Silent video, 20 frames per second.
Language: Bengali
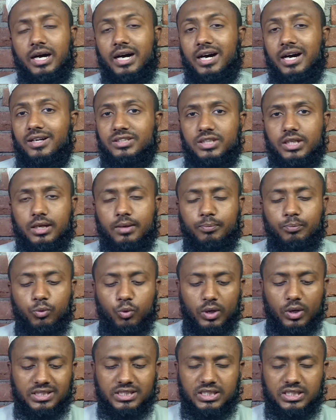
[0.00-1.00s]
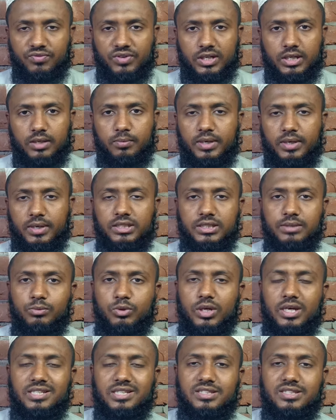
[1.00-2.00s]
আর যারা পুরো ইস্তেকফারটা পারেন
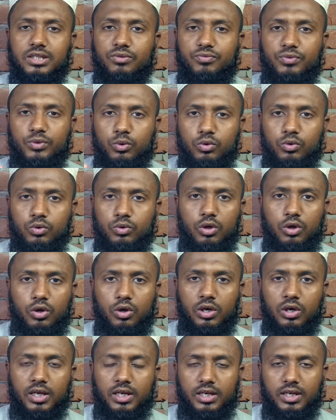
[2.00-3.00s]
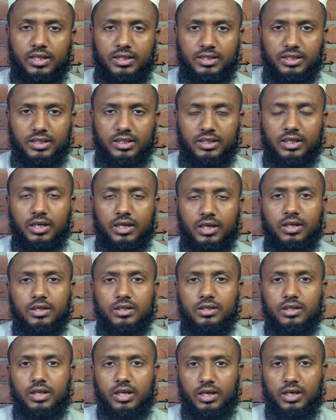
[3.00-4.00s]
যেমন আস্তাক ফিরুল্লাহ হাল্লাদি
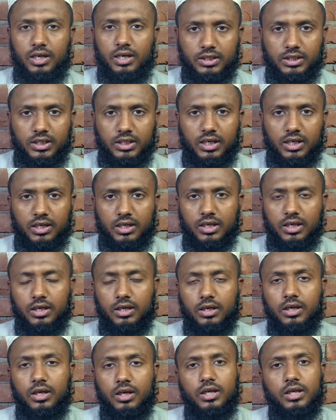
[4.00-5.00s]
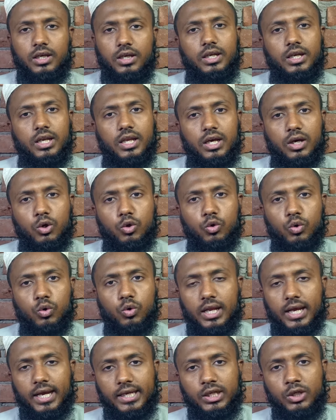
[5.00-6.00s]
লা ইলাহা ইল্লা
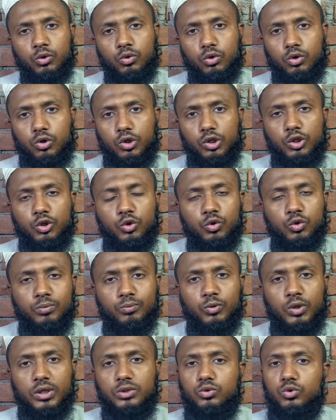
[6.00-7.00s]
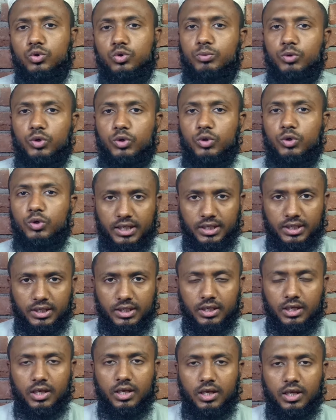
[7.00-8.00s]
হুয়াল হাইয়ুল কাইয়ুম ওয়া তুবু ইলাইহি
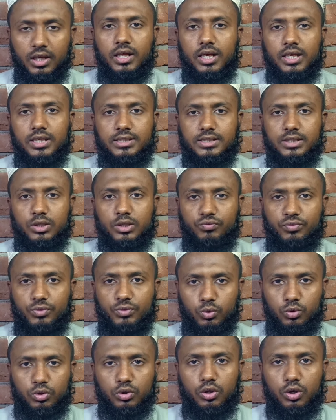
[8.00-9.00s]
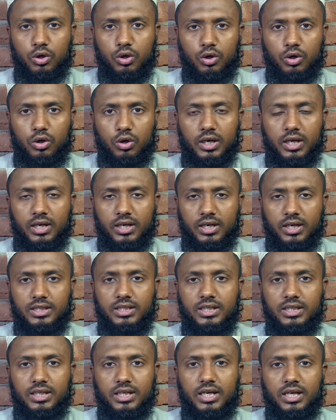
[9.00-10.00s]
আস্তাগফিরুল্লাহ
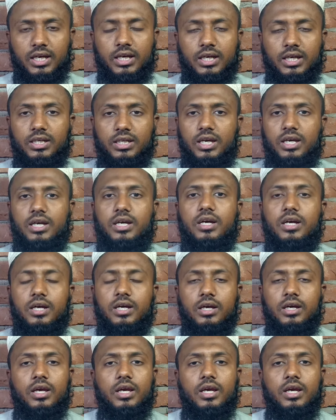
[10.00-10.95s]
হাল্লাদি লা ইলাহা